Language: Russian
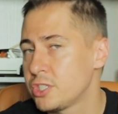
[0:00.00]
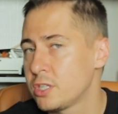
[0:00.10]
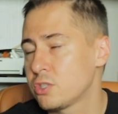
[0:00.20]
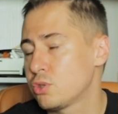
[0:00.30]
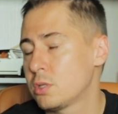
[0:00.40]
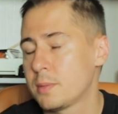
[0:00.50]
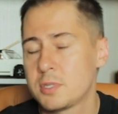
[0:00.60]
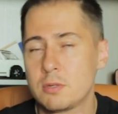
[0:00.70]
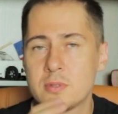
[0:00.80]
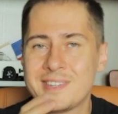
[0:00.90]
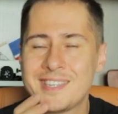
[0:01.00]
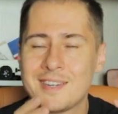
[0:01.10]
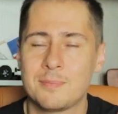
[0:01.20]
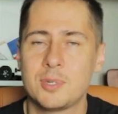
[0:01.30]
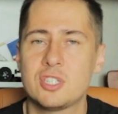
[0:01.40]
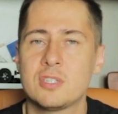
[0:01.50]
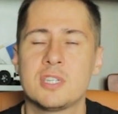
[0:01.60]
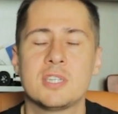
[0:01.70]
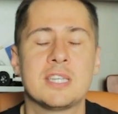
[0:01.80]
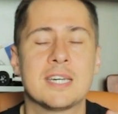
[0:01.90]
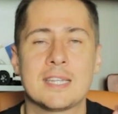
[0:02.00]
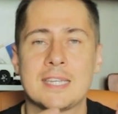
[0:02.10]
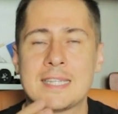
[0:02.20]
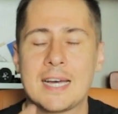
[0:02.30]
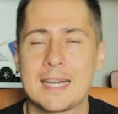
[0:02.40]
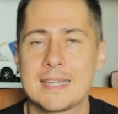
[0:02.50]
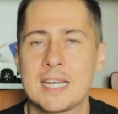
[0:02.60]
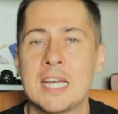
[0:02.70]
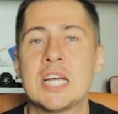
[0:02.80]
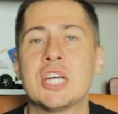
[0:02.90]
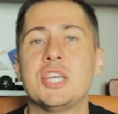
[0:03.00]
сделать что-то абсолютно необычное, неординарное,